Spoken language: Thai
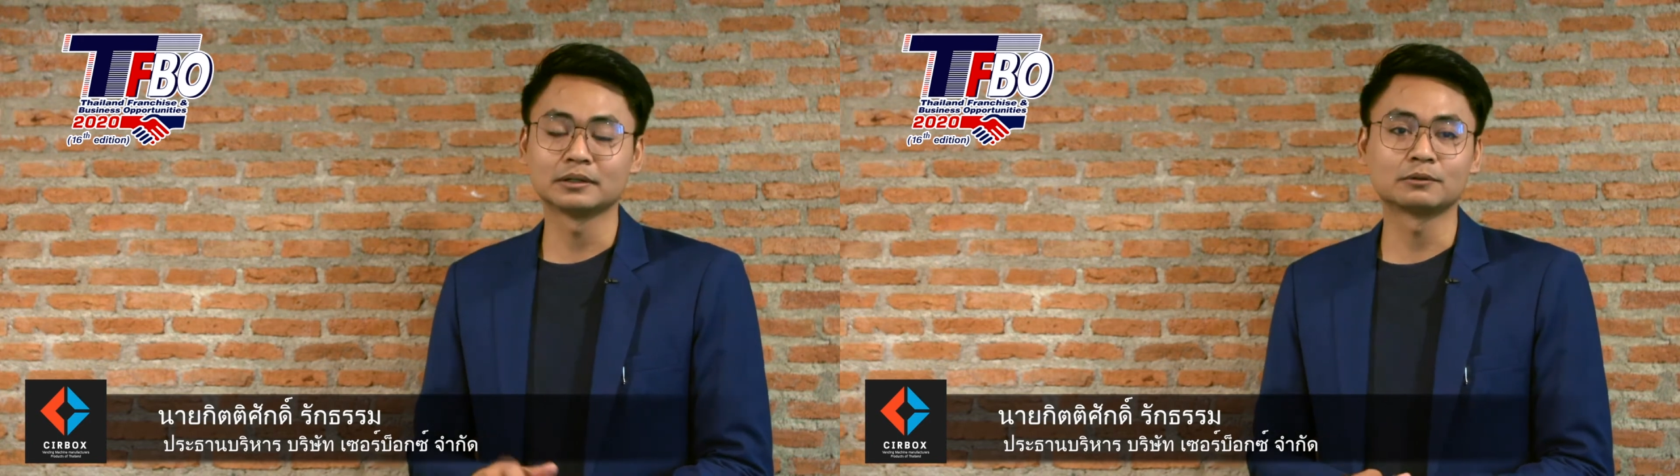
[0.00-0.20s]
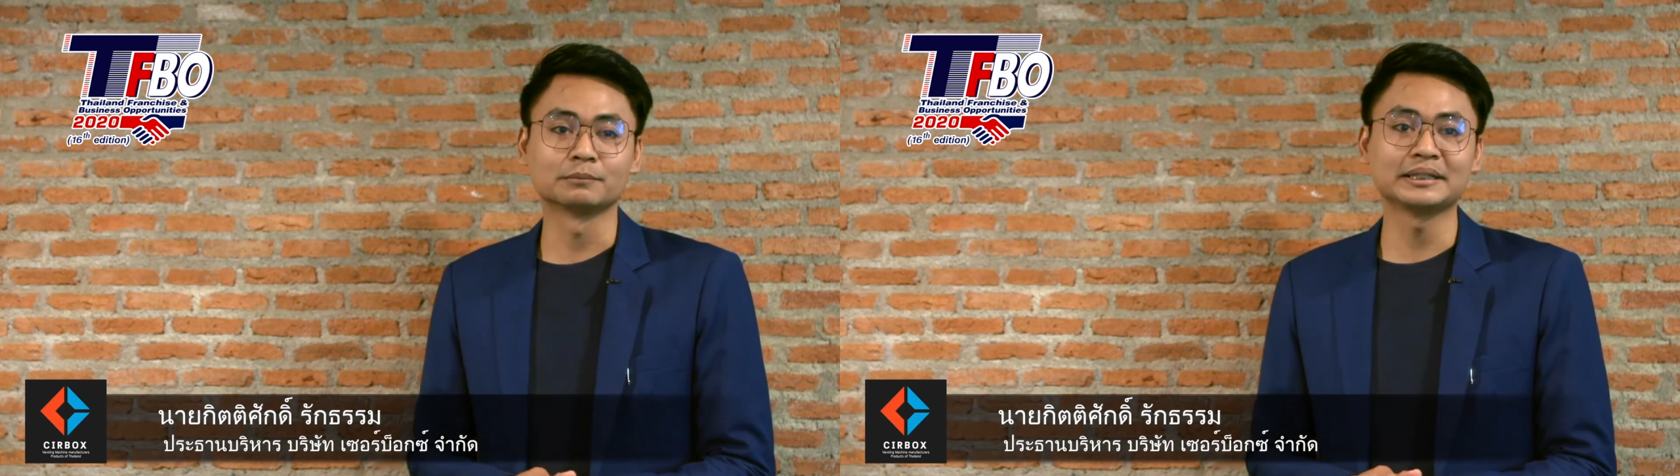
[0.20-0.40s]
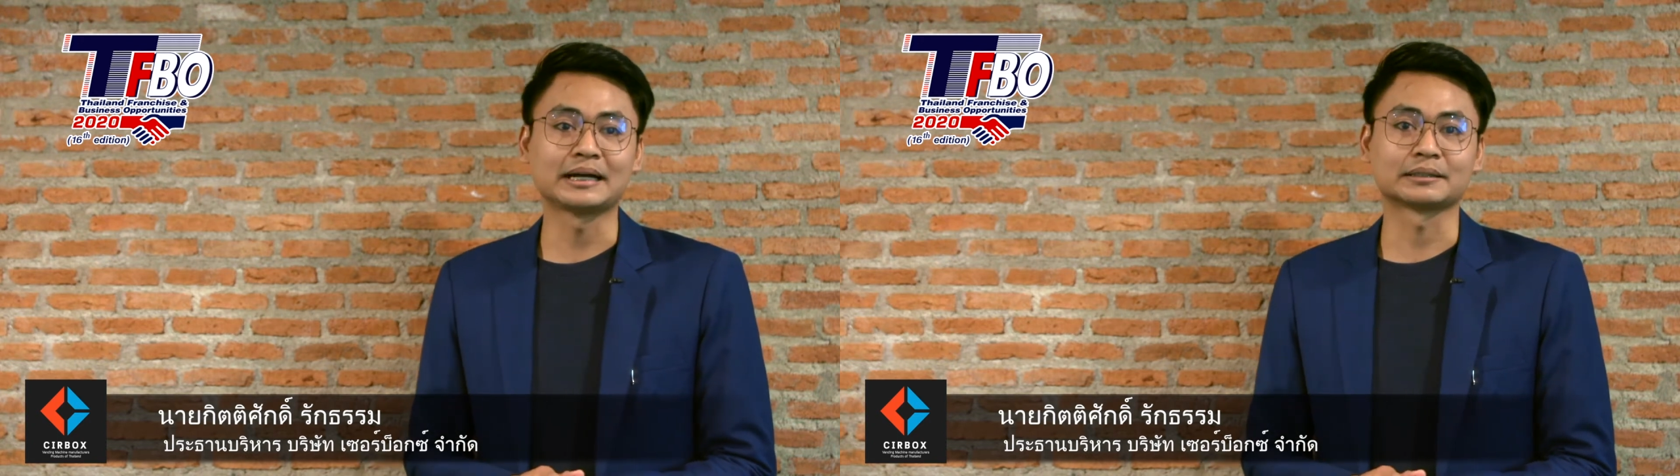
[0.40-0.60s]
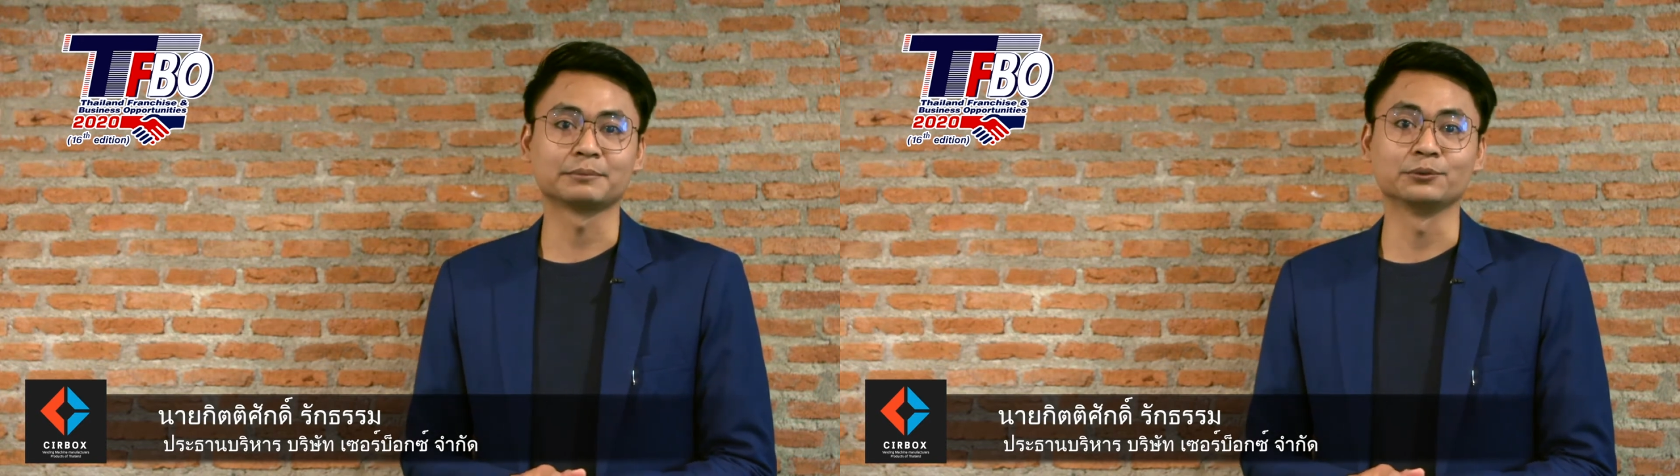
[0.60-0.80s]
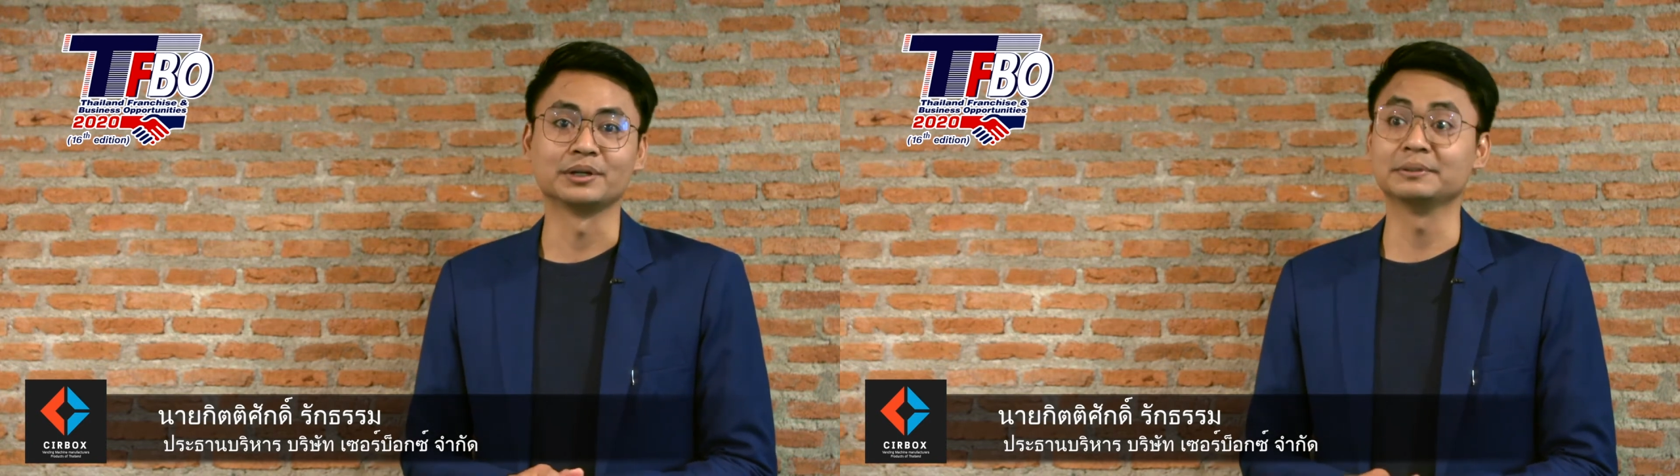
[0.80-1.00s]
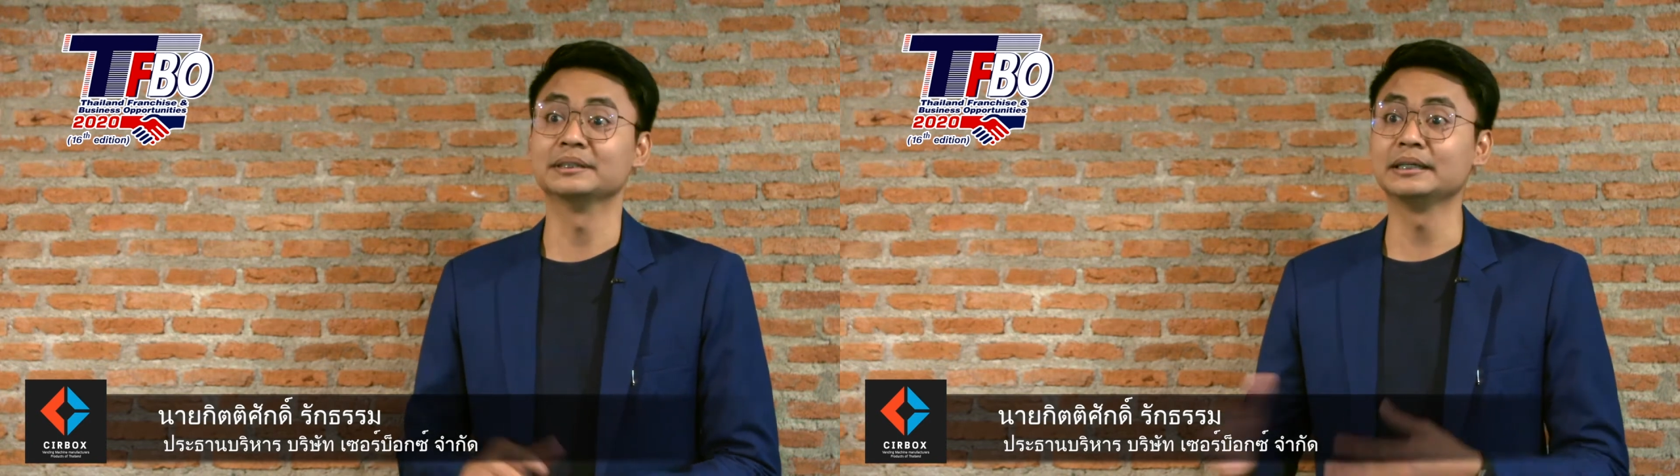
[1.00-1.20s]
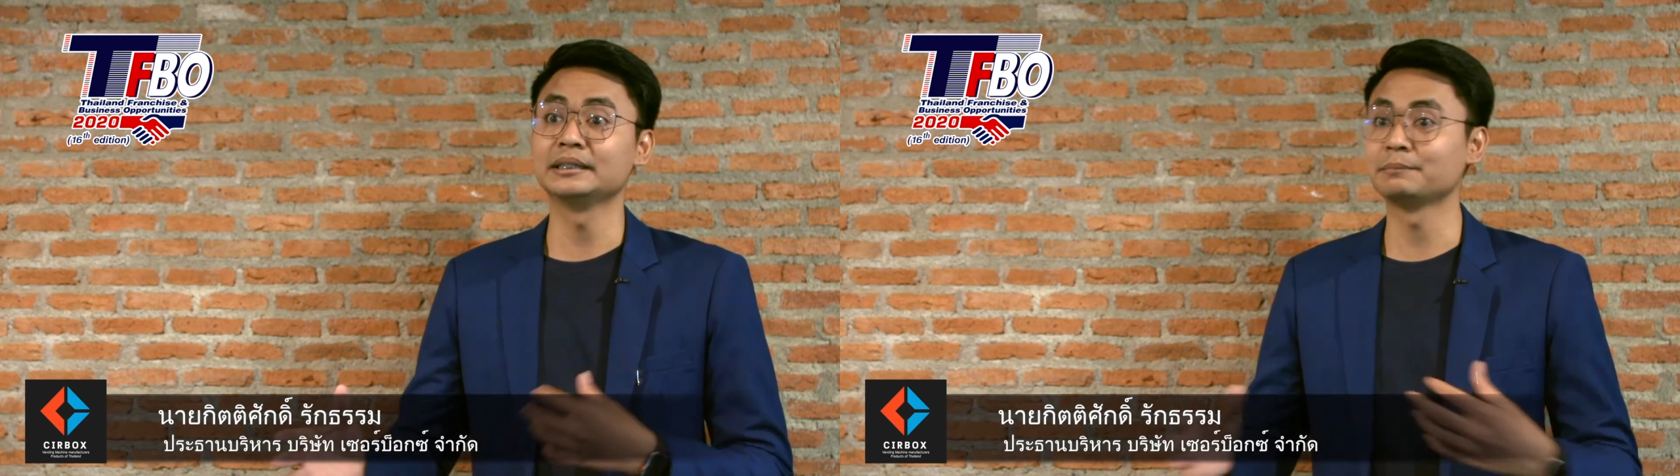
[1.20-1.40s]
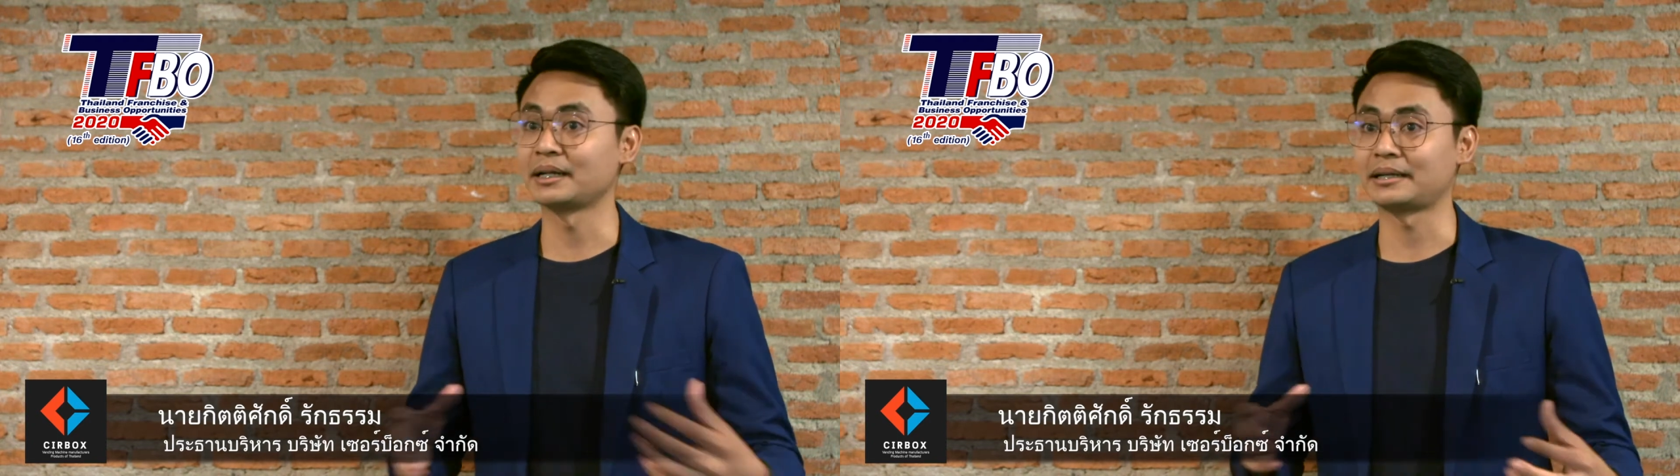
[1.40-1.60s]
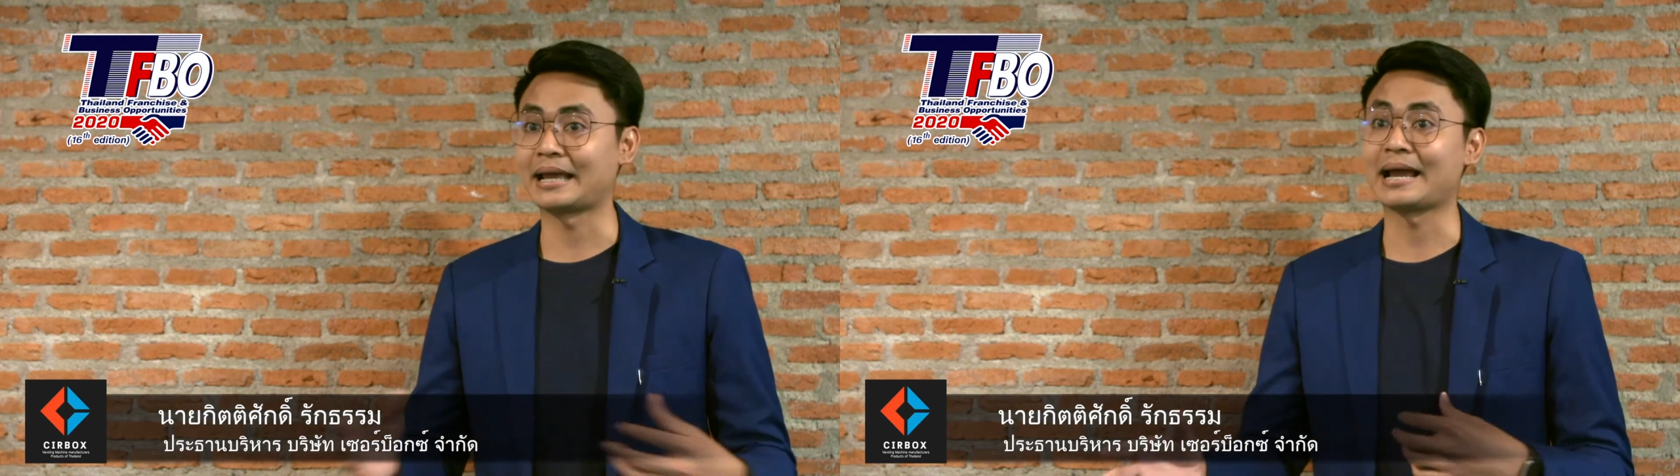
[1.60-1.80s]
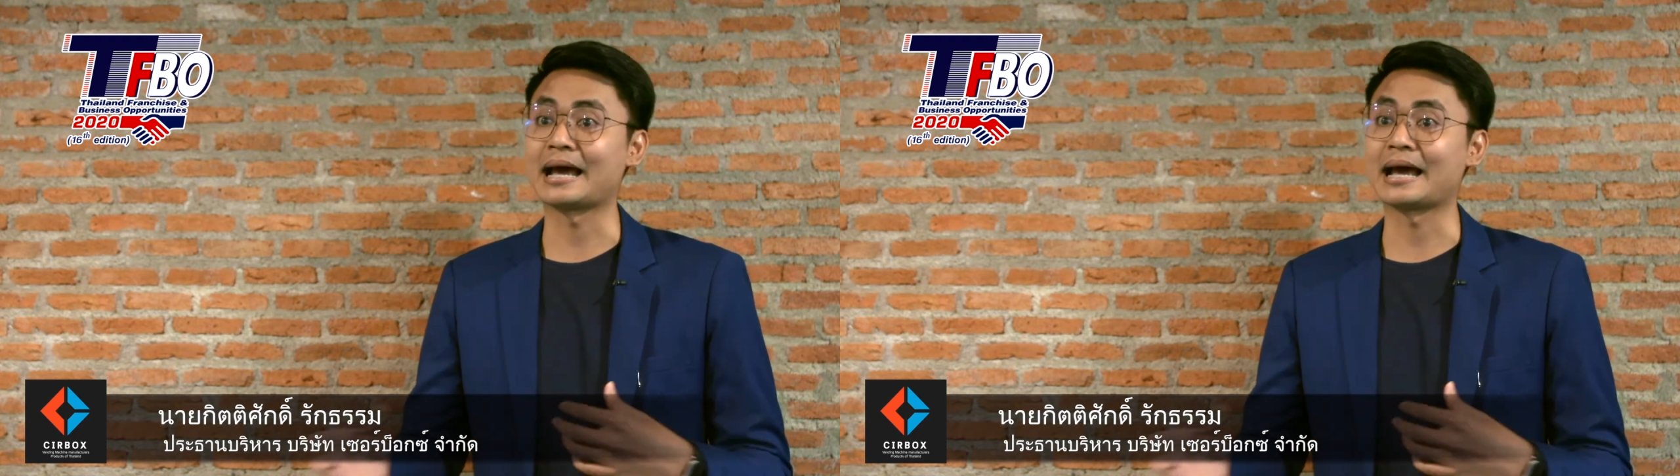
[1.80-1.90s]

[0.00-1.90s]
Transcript: แล้วคนไม่อยากจะไปอยู่ในพื้นที่ที่มันแอ